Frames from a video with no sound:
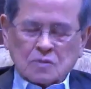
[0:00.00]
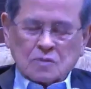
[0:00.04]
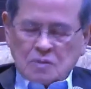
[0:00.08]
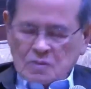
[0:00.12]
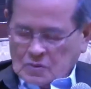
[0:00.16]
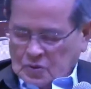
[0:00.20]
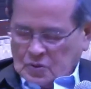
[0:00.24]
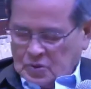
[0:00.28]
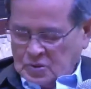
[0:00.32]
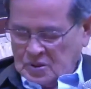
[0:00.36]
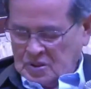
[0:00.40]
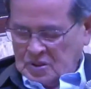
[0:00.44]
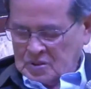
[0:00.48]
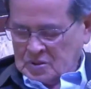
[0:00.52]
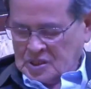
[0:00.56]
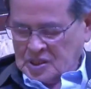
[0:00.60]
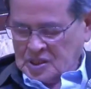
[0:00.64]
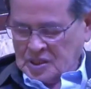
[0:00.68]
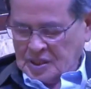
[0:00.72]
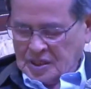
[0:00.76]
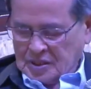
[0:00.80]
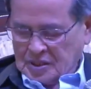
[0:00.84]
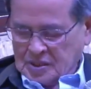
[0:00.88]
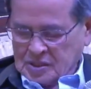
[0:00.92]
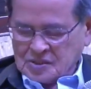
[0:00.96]
คุณธีร
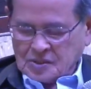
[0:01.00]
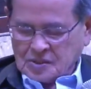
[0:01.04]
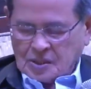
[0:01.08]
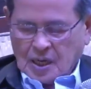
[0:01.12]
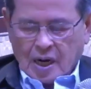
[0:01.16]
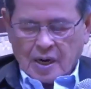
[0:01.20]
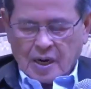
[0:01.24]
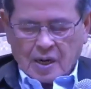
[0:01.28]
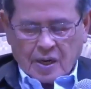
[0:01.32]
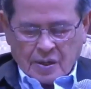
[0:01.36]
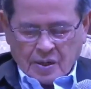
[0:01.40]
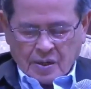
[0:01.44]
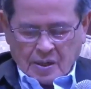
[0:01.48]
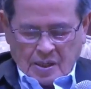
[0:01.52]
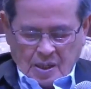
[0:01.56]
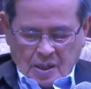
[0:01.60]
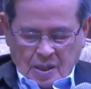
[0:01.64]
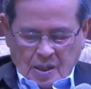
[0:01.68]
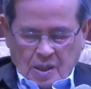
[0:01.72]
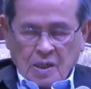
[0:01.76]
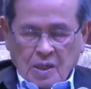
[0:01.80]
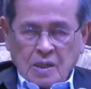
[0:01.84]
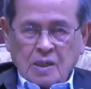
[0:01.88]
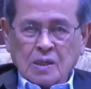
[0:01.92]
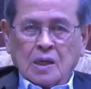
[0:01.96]
ศักดิ์
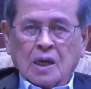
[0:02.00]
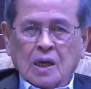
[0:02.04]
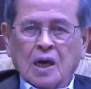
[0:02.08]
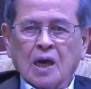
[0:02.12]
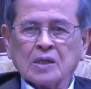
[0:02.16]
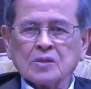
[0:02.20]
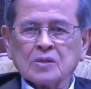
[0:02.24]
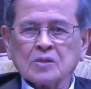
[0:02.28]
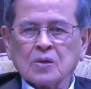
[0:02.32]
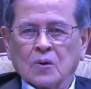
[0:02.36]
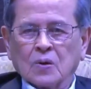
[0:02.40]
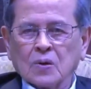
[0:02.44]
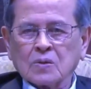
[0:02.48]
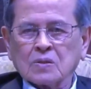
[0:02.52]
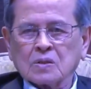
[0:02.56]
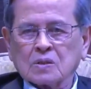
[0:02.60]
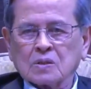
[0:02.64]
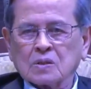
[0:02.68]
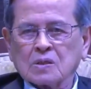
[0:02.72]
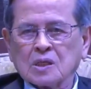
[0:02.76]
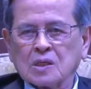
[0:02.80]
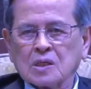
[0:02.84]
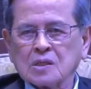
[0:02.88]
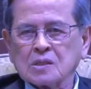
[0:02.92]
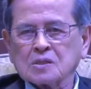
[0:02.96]
นายกเท
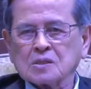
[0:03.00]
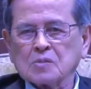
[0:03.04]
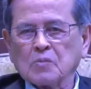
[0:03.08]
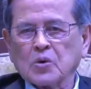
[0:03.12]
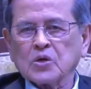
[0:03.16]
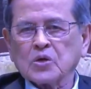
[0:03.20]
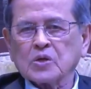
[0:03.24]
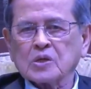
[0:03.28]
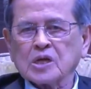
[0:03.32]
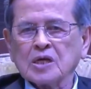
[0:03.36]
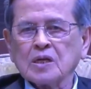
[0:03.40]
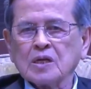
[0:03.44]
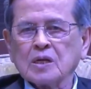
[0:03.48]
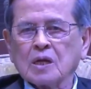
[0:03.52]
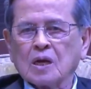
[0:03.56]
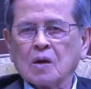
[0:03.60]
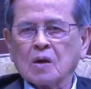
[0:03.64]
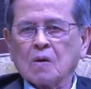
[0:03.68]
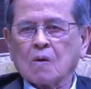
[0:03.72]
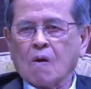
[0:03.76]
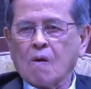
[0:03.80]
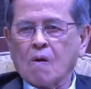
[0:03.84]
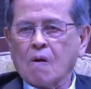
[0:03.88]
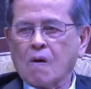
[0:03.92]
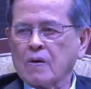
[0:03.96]
ศมนตรีนค
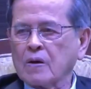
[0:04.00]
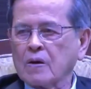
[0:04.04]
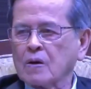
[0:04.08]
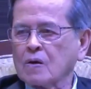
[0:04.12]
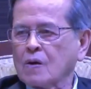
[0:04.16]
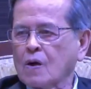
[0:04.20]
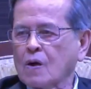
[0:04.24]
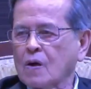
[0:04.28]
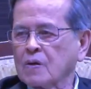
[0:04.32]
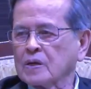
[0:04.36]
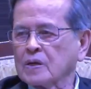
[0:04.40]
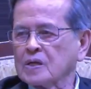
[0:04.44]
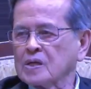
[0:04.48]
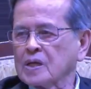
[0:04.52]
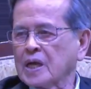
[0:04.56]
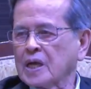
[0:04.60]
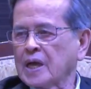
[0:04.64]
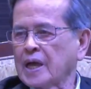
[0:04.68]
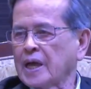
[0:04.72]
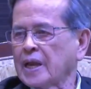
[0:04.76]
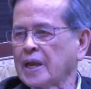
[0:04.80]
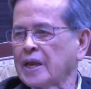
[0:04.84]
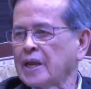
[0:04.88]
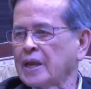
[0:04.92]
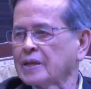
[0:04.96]
รขอนแก่น
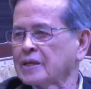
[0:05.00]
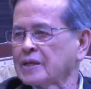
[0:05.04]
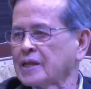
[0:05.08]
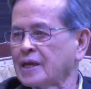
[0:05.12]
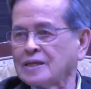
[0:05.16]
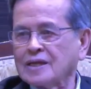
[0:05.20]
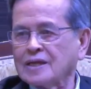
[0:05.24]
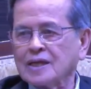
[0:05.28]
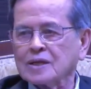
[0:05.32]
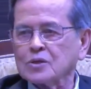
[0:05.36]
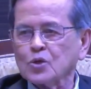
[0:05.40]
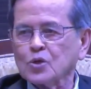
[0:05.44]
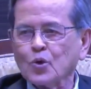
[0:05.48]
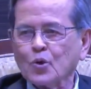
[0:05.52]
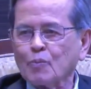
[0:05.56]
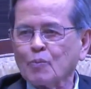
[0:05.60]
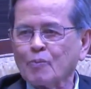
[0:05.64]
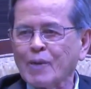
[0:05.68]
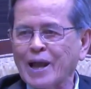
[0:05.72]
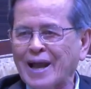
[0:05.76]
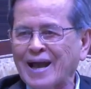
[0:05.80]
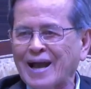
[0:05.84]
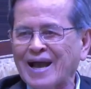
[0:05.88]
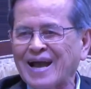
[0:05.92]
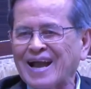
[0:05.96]
ท่านยังอยู่ไหม
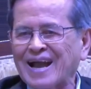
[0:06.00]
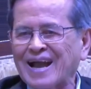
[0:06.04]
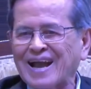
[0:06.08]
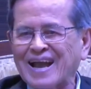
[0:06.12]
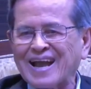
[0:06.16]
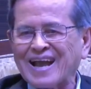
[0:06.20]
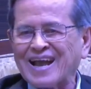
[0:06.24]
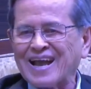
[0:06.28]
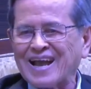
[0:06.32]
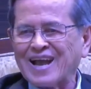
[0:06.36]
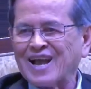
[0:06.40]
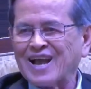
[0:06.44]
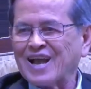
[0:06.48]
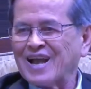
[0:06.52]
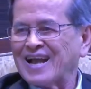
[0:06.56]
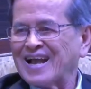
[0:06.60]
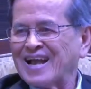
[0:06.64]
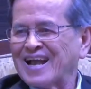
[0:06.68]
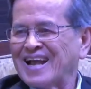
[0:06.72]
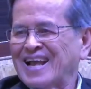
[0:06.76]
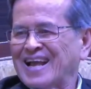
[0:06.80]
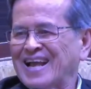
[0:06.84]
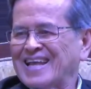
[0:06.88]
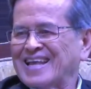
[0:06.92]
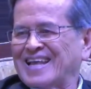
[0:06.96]
ฮะ
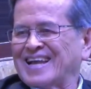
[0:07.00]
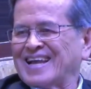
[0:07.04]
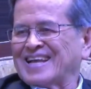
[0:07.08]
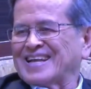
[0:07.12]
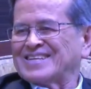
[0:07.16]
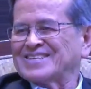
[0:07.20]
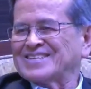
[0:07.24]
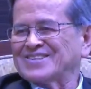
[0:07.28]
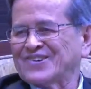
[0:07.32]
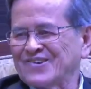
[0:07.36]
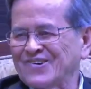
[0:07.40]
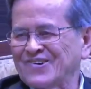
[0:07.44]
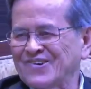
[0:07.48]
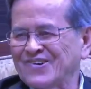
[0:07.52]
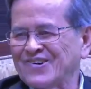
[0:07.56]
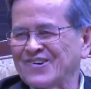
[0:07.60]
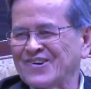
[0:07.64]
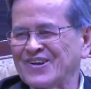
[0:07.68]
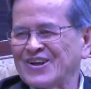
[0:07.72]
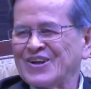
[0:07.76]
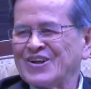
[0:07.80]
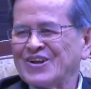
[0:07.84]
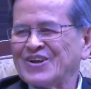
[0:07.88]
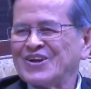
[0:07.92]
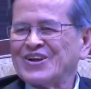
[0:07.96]
ยังอยู่
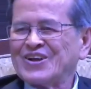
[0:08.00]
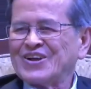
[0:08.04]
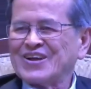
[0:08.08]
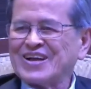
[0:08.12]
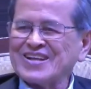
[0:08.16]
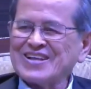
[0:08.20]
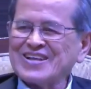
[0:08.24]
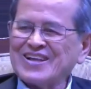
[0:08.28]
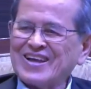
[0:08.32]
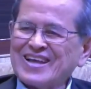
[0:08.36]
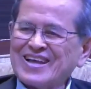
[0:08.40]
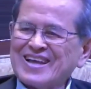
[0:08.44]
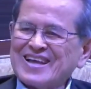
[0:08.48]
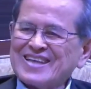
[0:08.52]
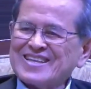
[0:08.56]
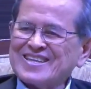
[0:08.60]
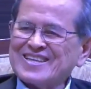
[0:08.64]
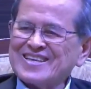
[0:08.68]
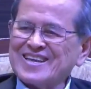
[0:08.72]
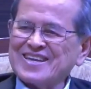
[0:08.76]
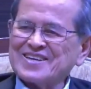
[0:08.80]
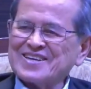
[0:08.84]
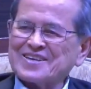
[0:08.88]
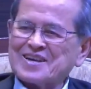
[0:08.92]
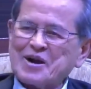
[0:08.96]
ที่นี่
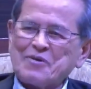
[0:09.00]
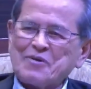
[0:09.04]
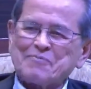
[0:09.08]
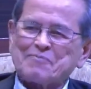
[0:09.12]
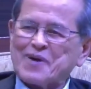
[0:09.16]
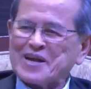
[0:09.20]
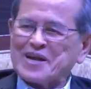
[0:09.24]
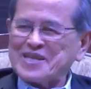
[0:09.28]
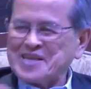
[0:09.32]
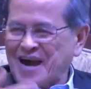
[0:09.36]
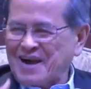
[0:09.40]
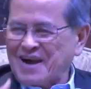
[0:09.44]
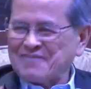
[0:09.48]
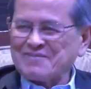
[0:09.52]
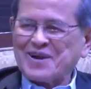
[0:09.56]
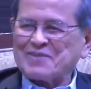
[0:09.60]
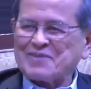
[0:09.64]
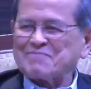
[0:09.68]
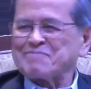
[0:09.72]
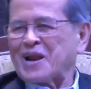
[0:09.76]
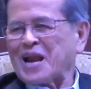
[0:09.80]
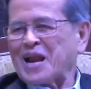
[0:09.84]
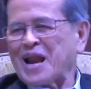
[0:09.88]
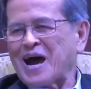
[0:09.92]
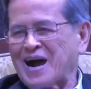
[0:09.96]
เขาพยายามกันมา
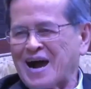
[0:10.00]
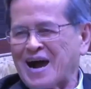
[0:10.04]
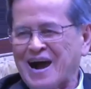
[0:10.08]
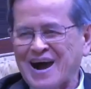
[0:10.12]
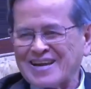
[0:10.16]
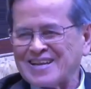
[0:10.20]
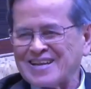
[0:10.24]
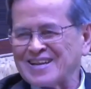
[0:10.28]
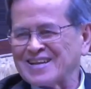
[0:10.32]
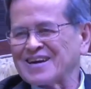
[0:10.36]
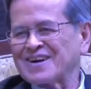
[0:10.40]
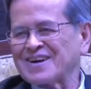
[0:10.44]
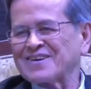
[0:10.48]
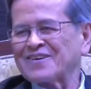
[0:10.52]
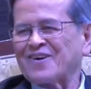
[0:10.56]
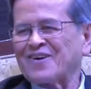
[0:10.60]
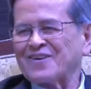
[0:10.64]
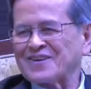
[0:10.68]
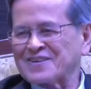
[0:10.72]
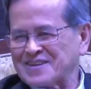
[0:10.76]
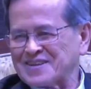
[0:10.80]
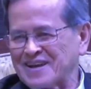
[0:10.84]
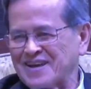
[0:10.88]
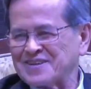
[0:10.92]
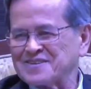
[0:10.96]
นานเรื่องขอน
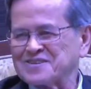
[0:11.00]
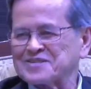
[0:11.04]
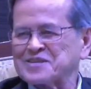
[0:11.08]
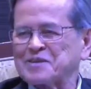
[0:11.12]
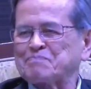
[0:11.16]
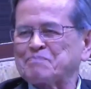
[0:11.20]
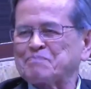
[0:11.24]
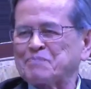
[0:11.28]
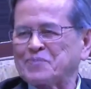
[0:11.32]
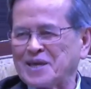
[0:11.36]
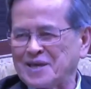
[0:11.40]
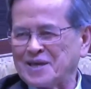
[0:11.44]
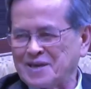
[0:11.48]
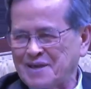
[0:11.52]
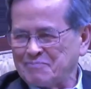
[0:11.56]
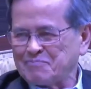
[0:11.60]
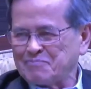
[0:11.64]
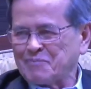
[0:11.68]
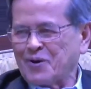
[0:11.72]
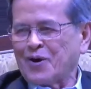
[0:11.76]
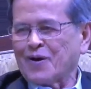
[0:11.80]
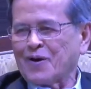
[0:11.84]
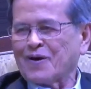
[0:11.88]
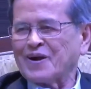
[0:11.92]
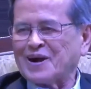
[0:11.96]
แก่นสิบปีมอง
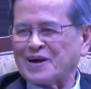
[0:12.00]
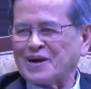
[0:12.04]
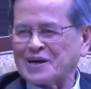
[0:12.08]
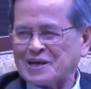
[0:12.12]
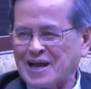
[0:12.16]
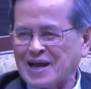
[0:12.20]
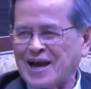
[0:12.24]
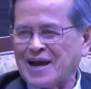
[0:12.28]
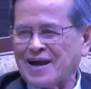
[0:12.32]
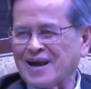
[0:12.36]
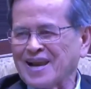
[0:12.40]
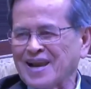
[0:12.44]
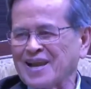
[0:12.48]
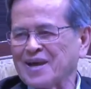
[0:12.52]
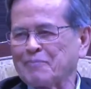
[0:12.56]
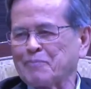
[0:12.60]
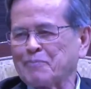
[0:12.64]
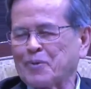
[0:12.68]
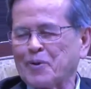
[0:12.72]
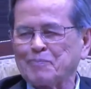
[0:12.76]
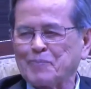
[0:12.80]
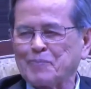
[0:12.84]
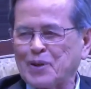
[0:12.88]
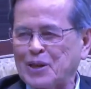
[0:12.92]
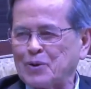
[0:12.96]
ข้างหน้าอะไรผม
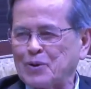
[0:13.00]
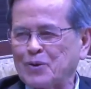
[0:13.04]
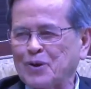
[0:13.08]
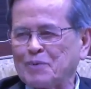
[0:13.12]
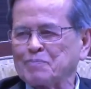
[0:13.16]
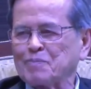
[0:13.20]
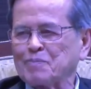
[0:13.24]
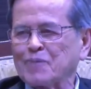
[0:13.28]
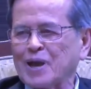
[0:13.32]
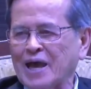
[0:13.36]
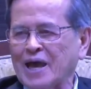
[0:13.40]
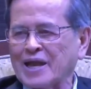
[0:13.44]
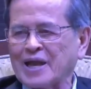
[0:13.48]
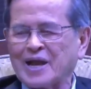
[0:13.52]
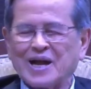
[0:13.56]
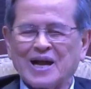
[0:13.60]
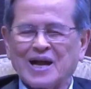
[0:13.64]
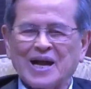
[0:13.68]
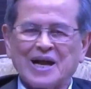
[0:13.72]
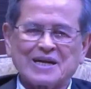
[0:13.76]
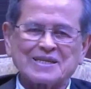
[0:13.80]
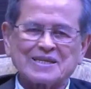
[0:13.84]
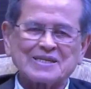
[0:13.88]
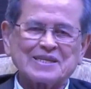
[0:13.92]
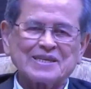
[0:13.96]
ไปร่วมหลายครั้ง
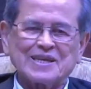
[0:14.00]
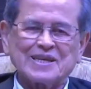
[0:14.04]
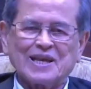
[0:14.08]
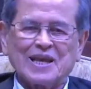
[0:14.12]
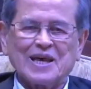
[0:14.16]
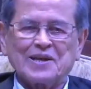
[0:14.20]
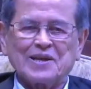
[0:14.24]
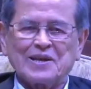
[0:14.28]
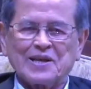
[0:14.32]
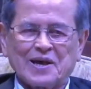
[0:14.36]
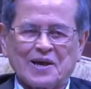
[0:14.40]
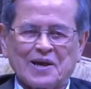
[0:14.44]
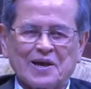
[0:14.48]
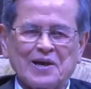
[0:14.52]
ที่นั่นนะ